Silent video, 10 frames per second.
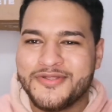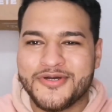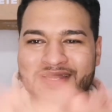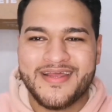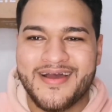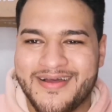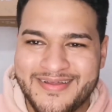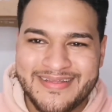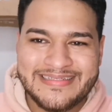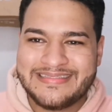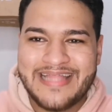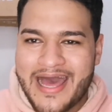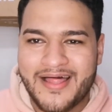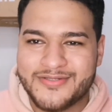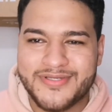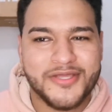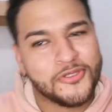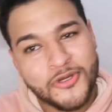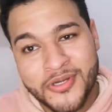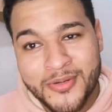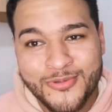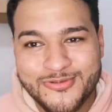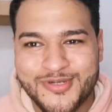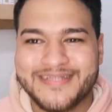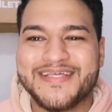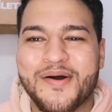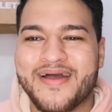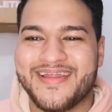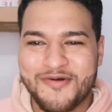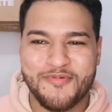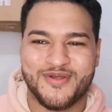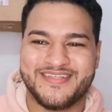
no quería Nada, o sea, yo no creo mucho en esa vaina, no, pero